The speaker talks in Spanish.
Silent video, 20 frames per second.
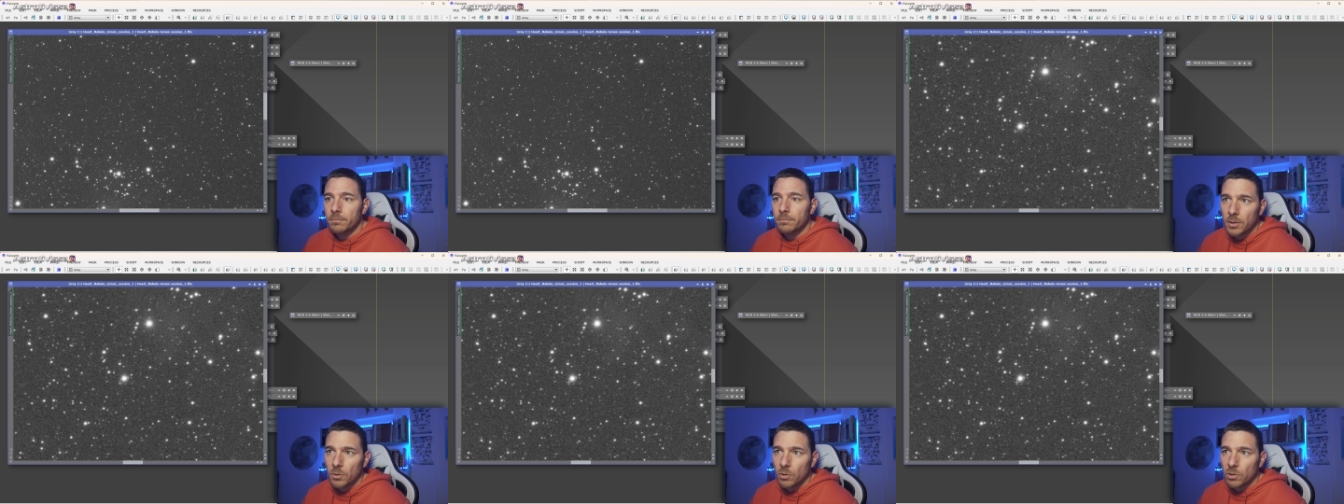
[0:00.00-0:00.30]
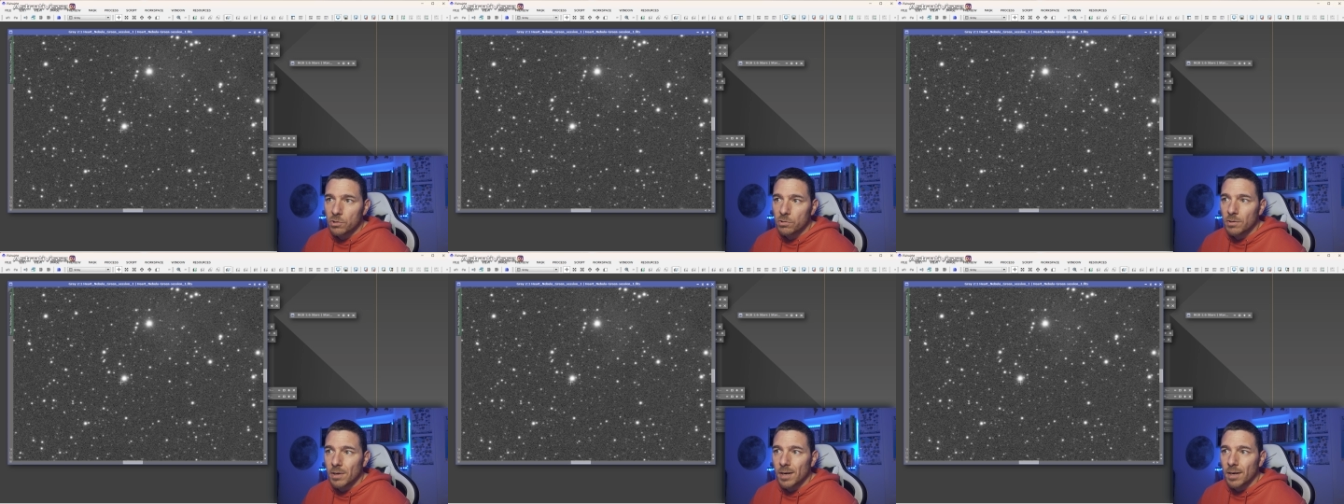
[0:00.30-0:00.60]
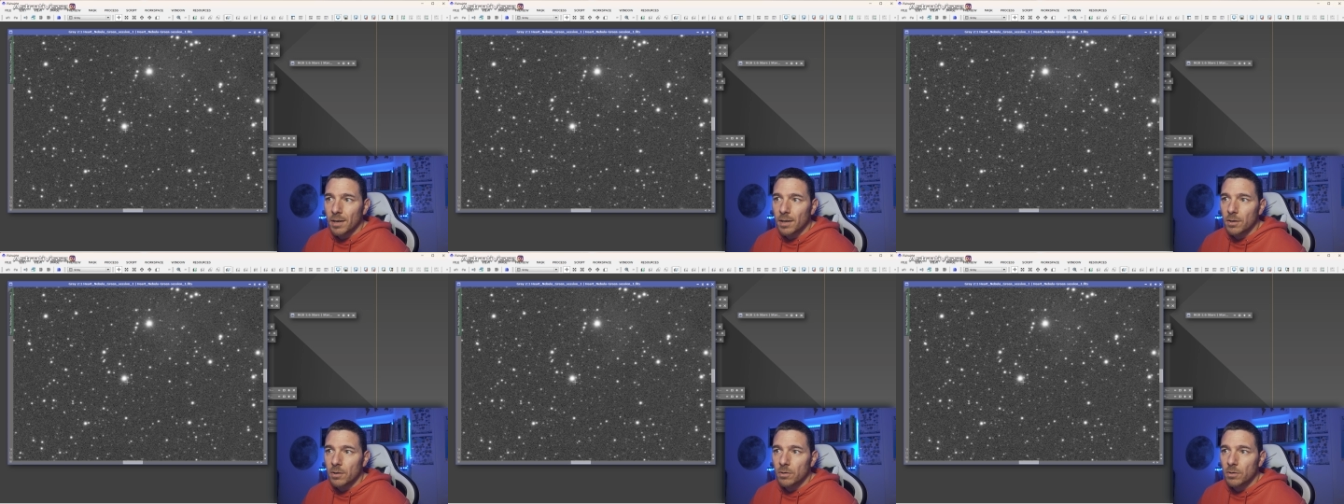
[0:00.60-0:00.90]
No es una
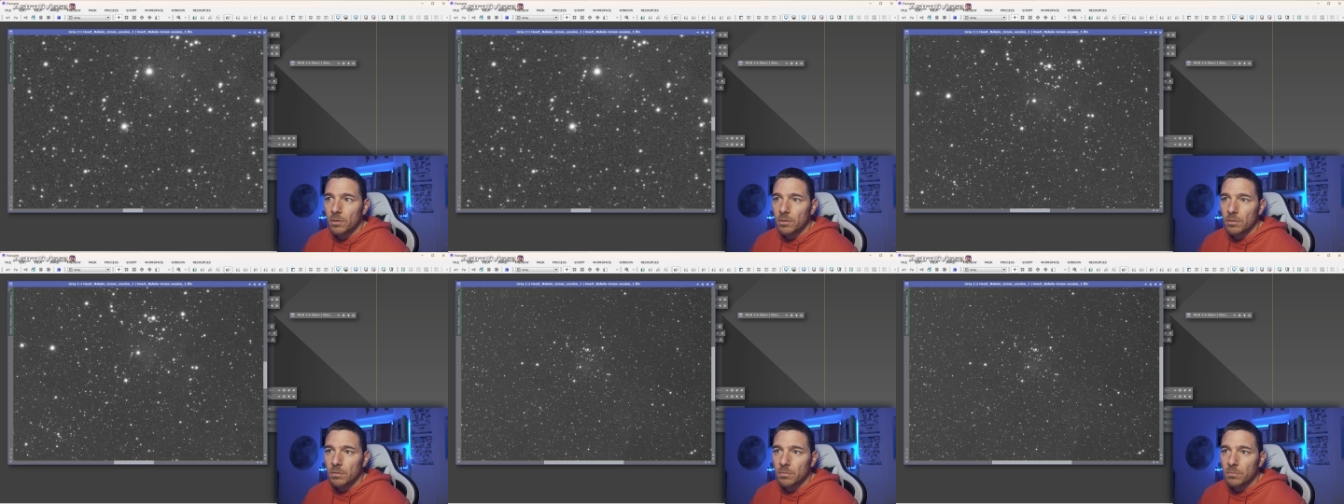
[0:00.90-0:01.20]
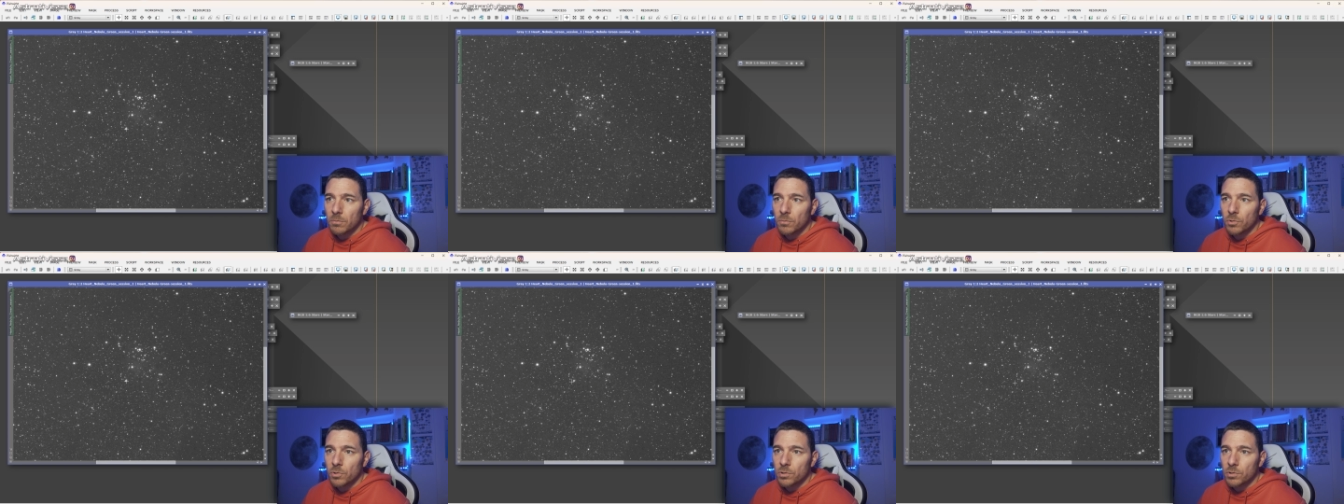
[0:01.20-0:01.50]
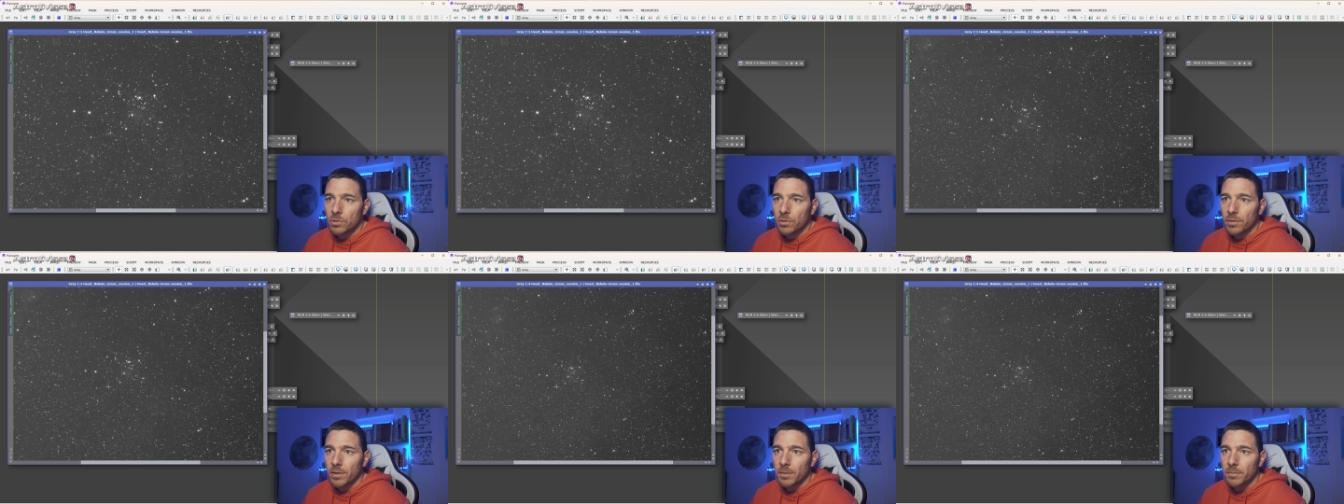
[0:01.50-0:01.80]
región muy
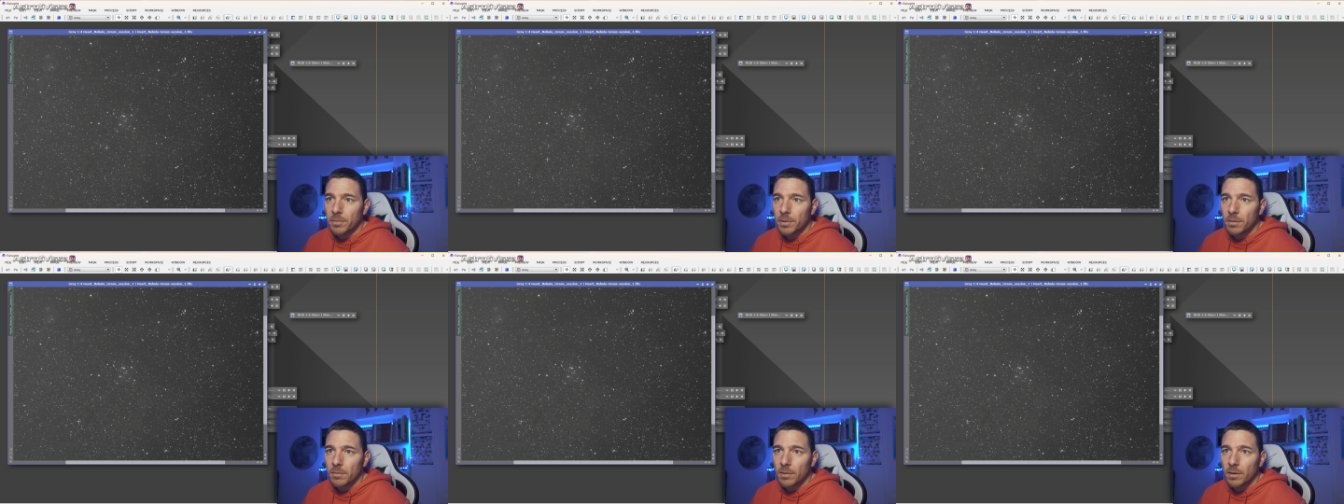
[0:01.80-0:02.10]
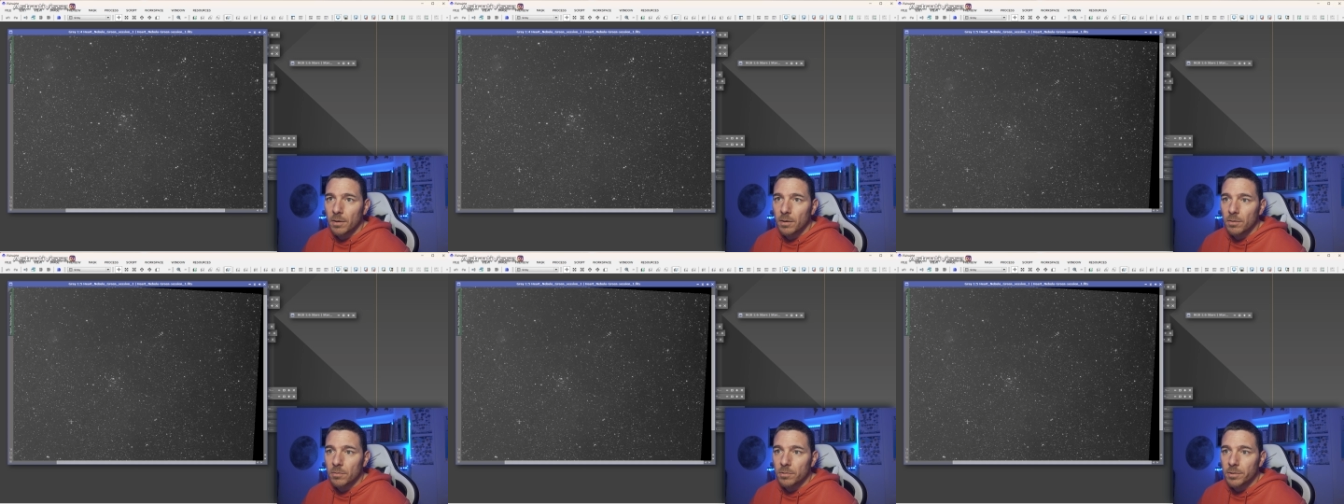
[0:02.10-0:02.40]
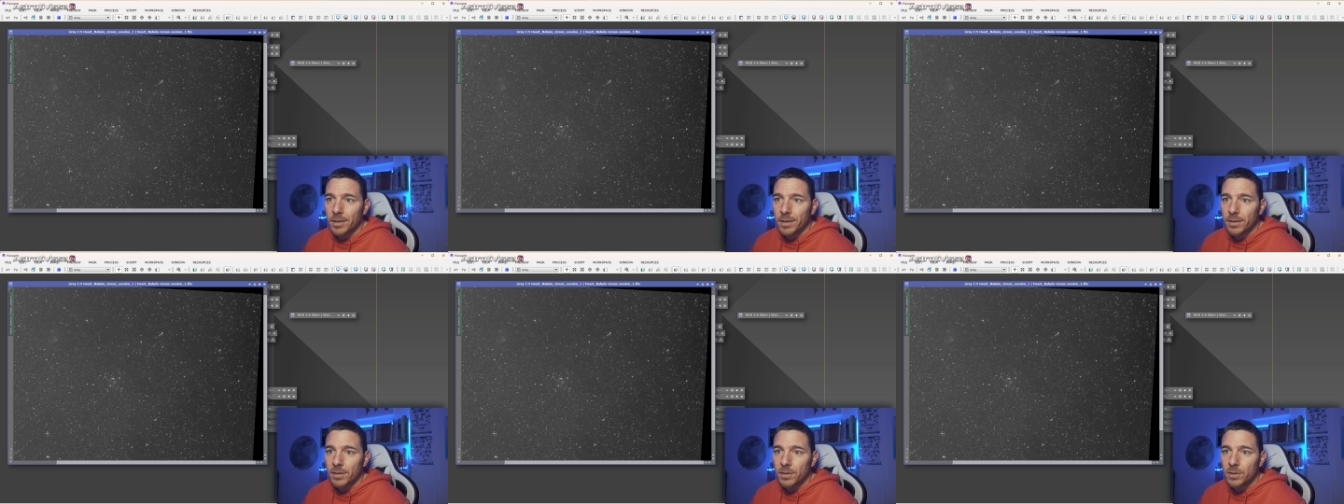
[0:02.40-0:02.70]
susceptible, como
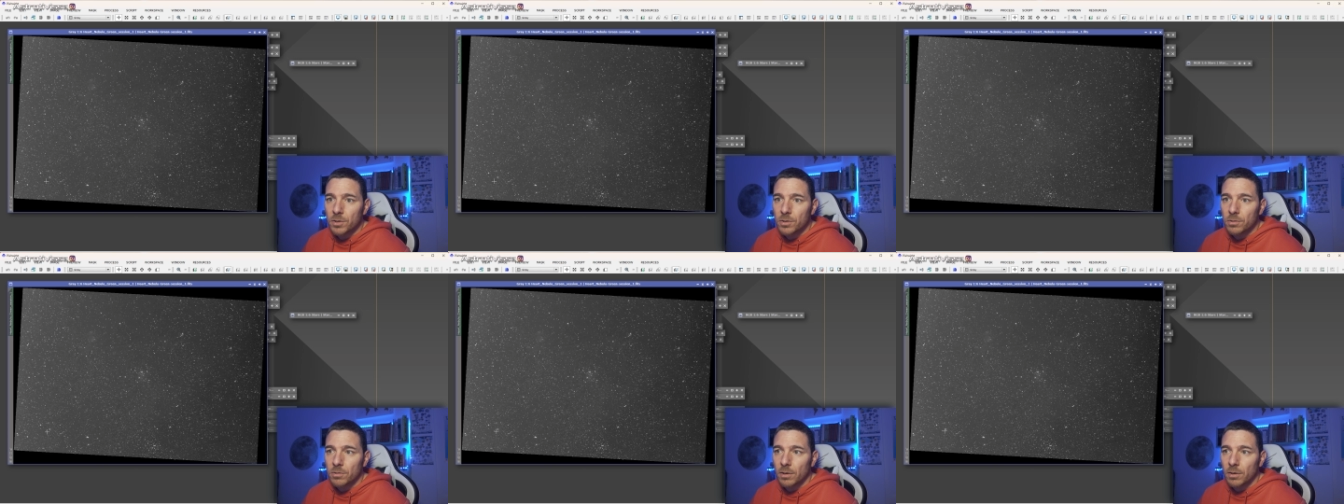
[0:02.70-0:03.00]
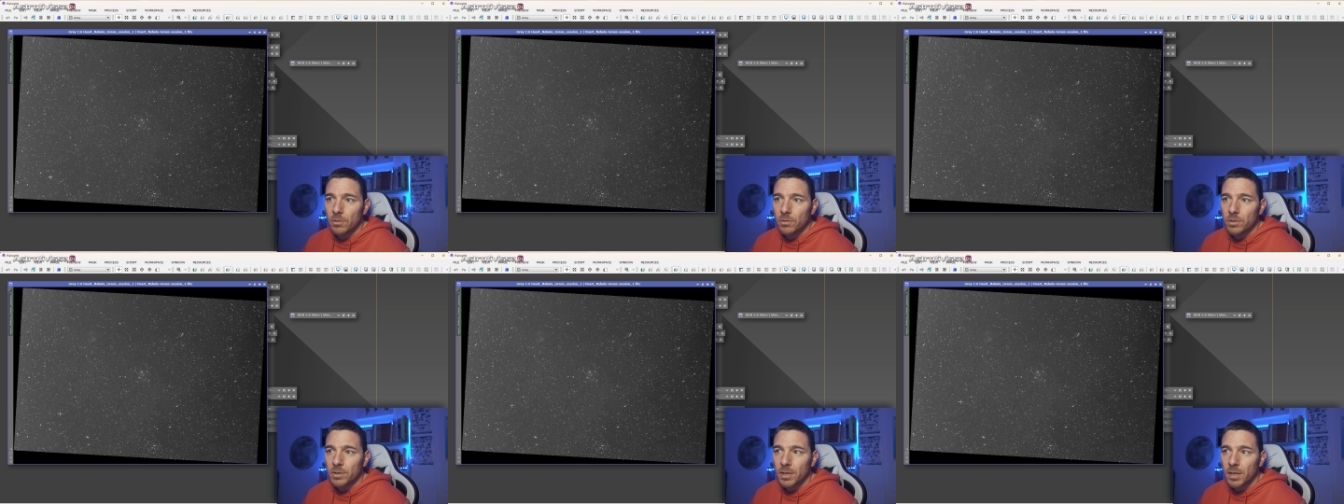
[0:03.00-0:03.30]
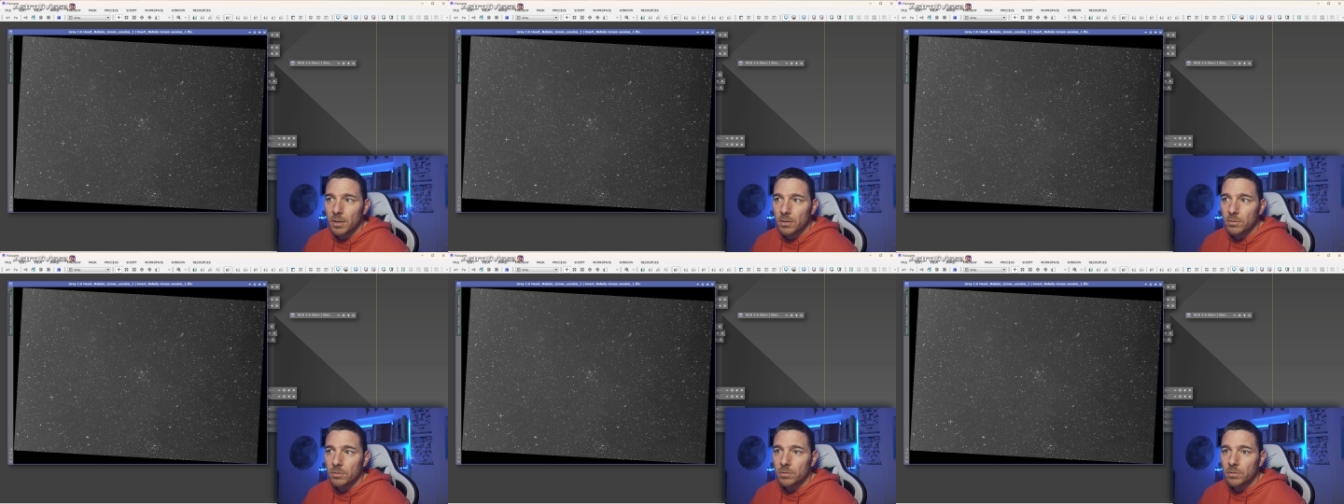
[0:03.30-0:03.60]
ya he dicho, a los
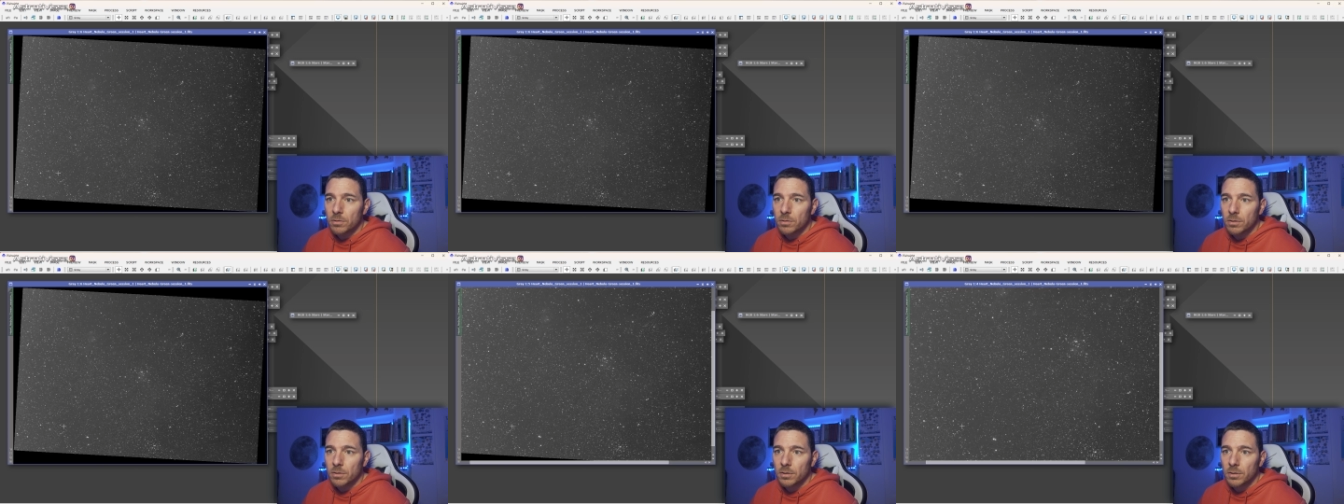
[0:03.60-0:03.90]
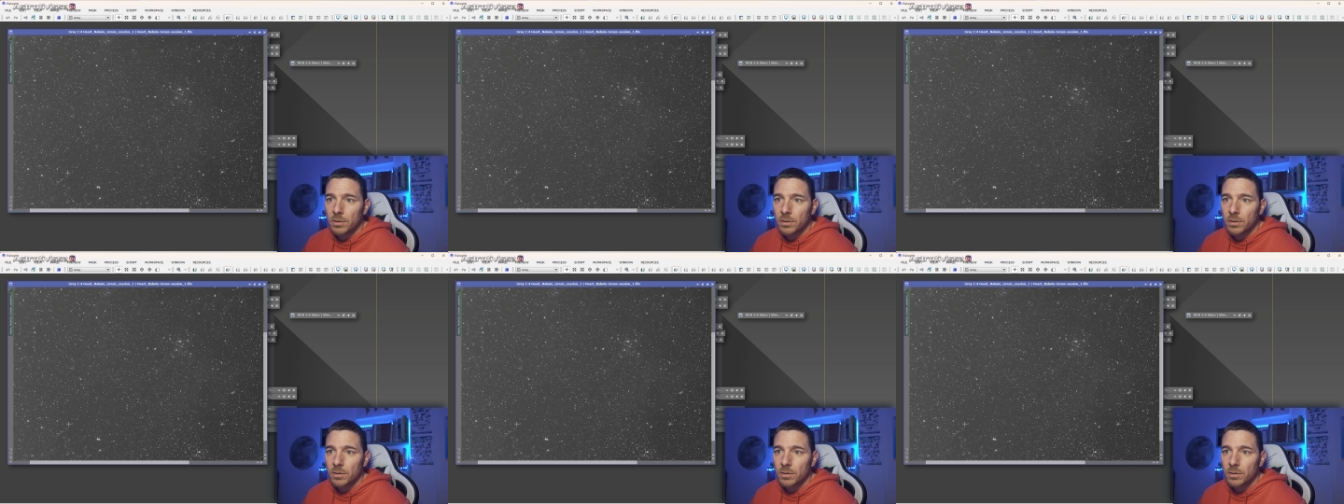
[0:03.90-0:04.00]
halos.